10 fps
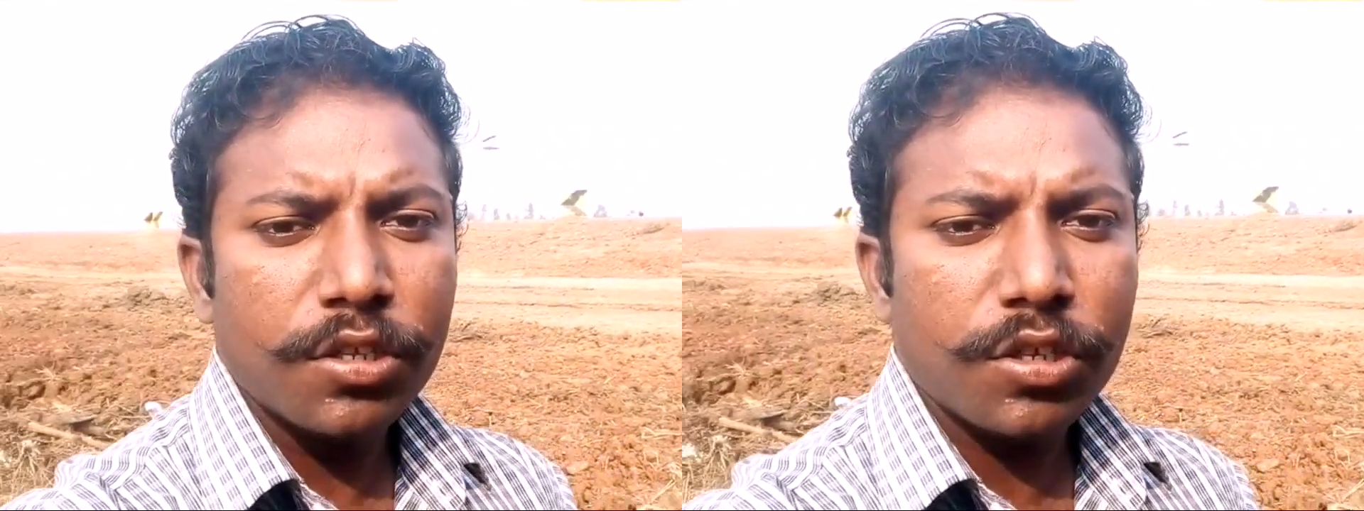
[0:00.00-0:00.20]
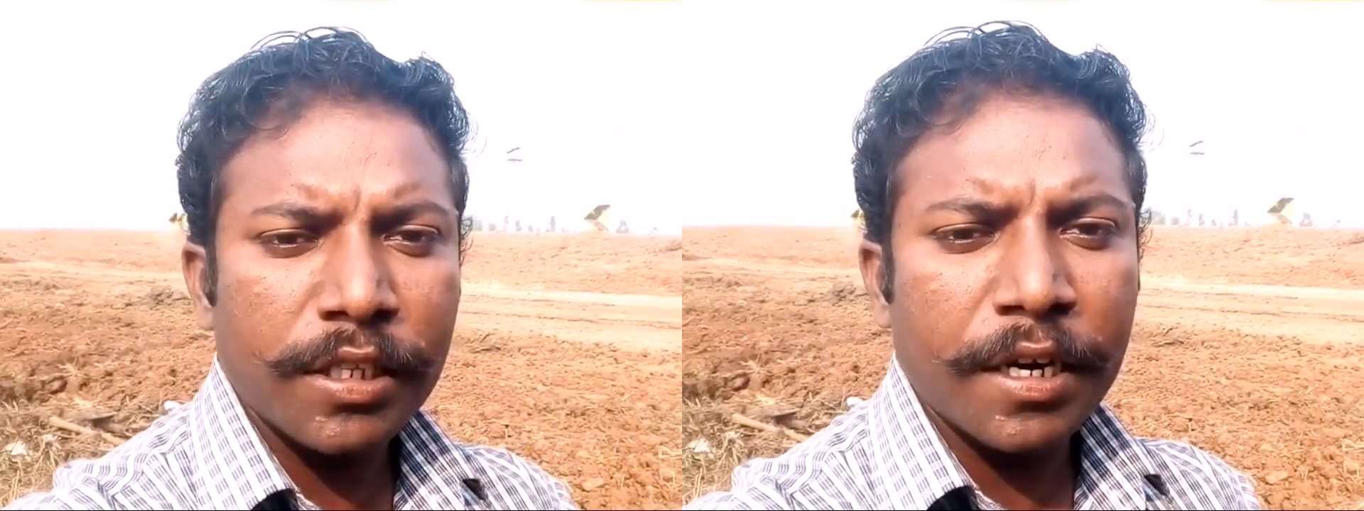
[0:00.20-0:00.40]

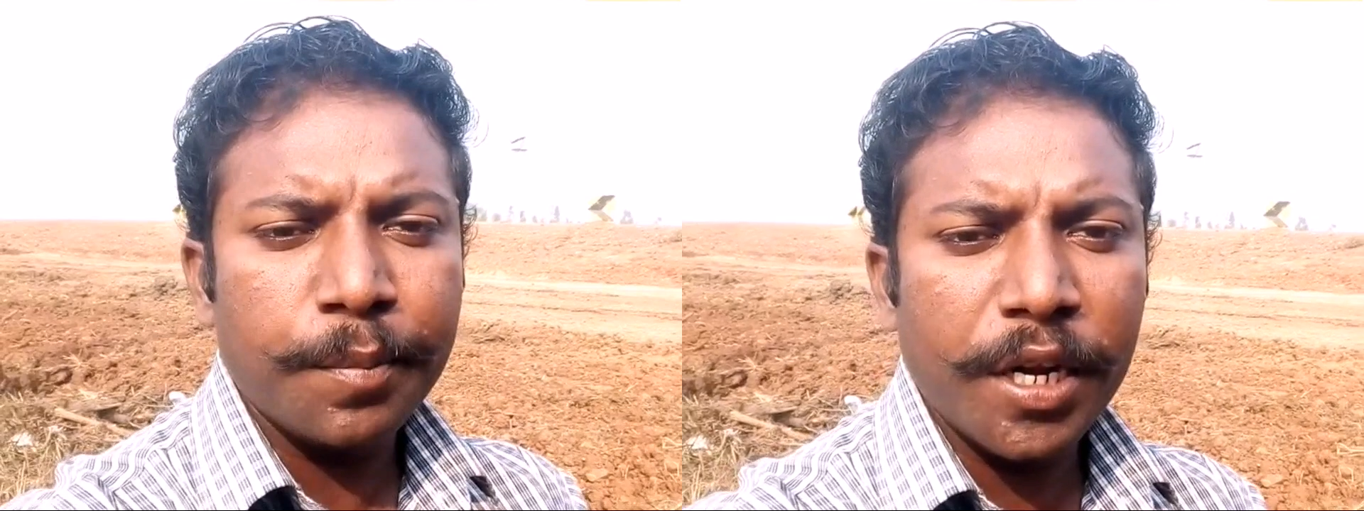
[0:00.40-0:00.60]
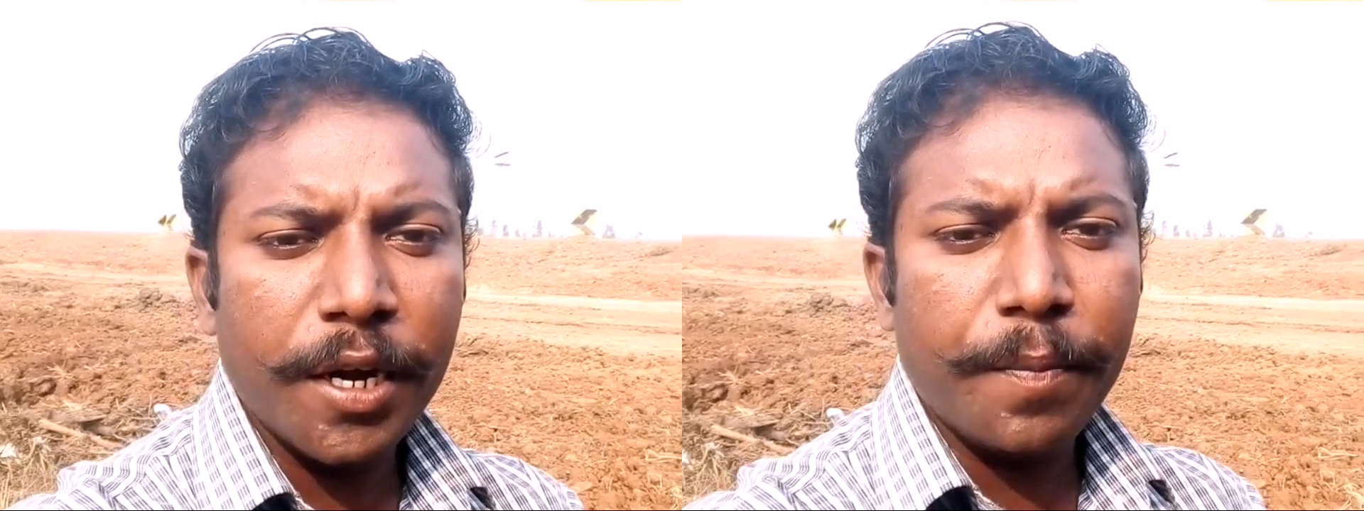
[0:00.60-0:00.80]
ஸோ அந்த
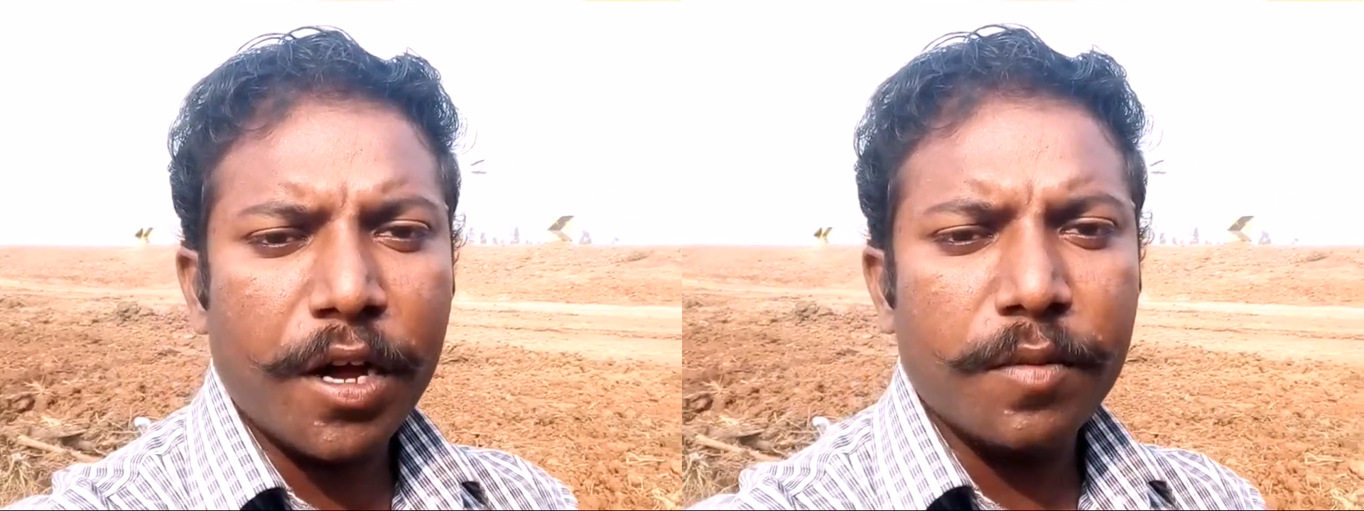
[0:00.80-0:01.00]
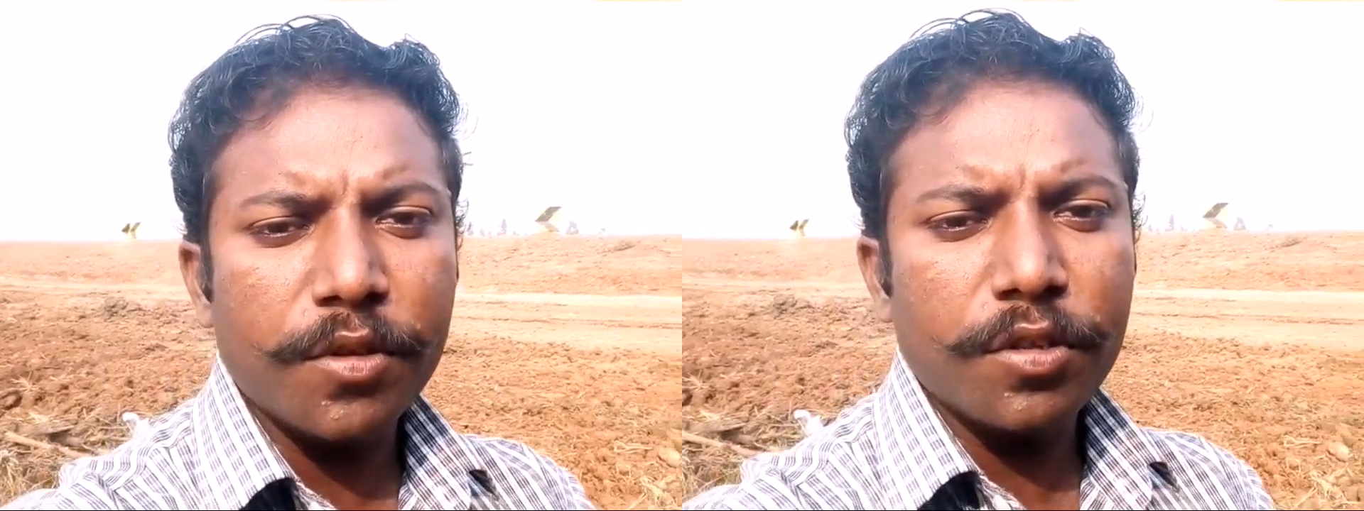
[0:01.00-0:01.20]
அப்டேட்டை
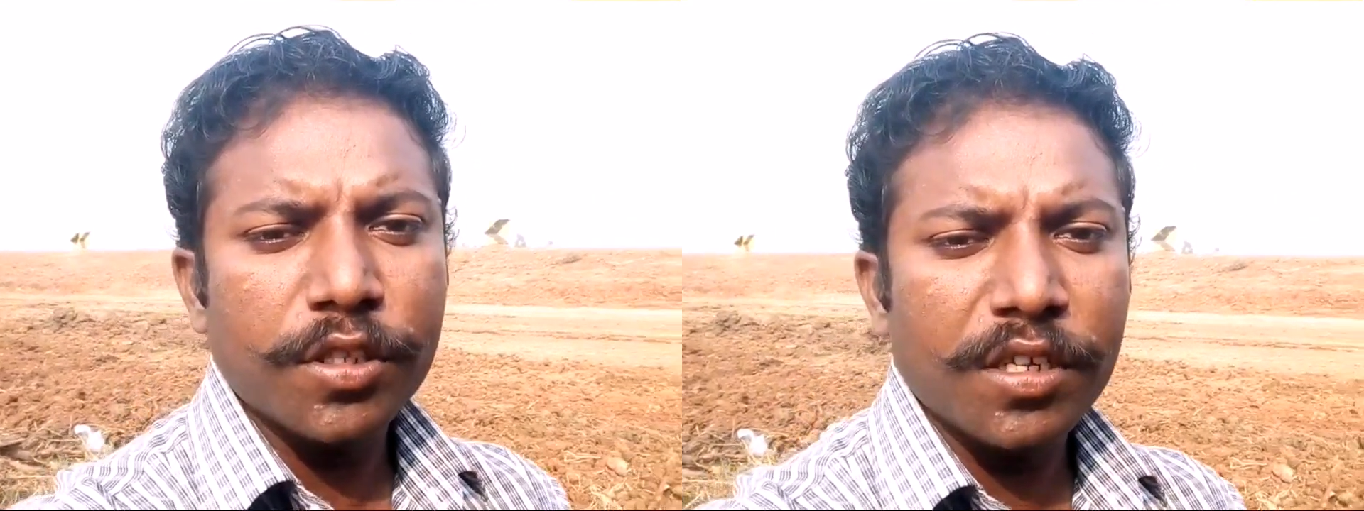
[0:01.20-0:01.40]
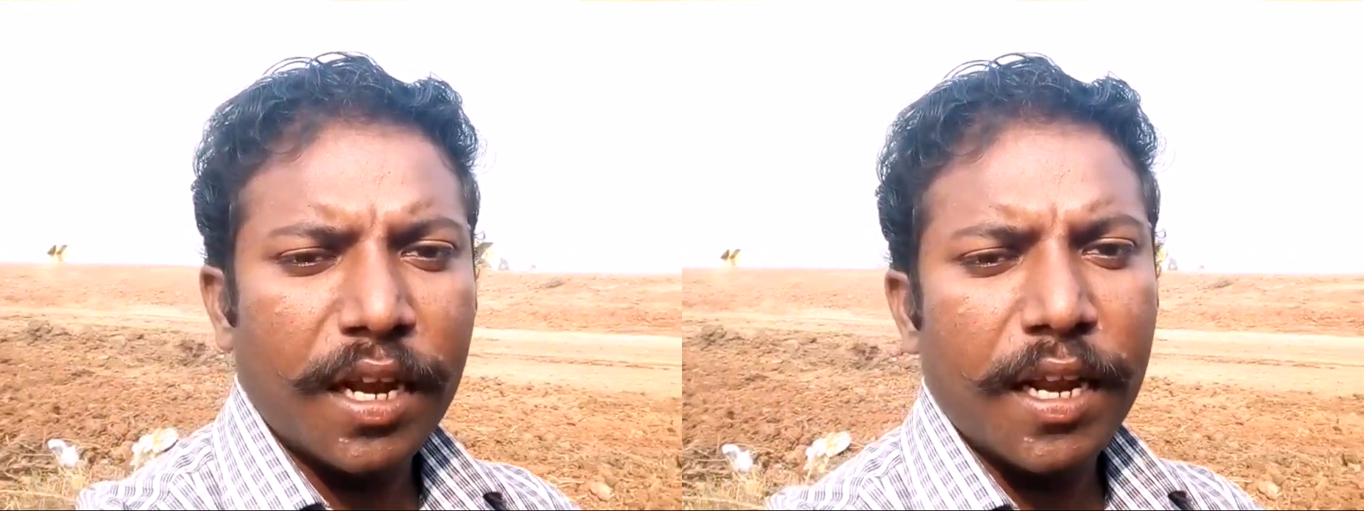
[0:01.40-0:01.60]
பார்க்கும்போது வந்து